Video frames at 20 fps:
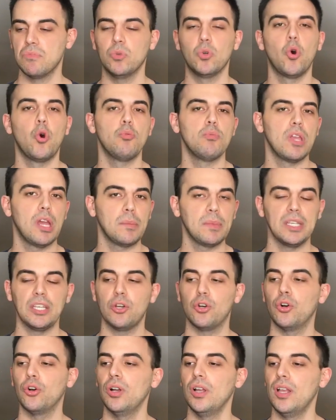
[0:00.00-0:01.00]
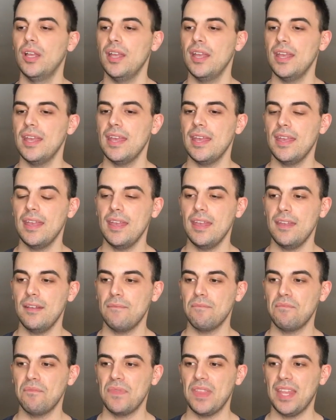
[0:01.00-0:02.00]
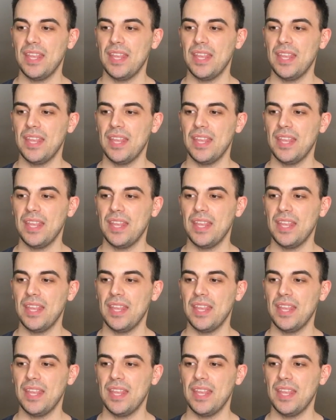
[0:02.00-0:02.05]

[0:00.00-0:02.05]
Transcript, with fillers: o mio amico e